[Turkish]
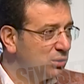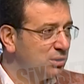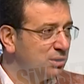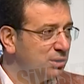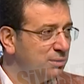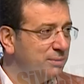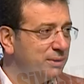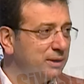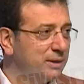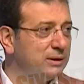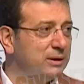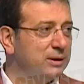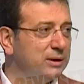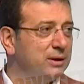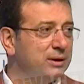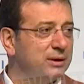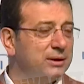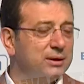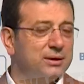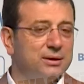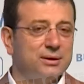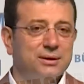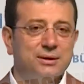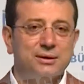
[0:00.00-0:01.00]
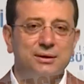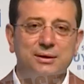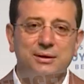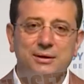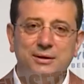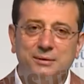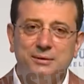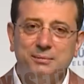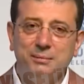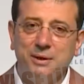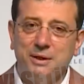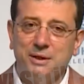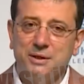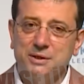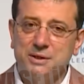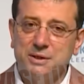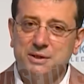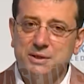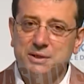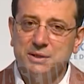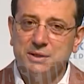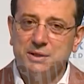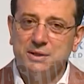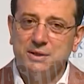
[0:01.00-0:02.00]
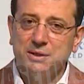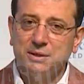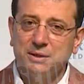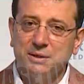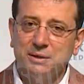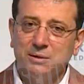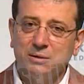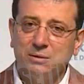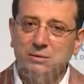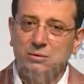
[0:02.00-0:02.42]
kıymetli e, meclisi,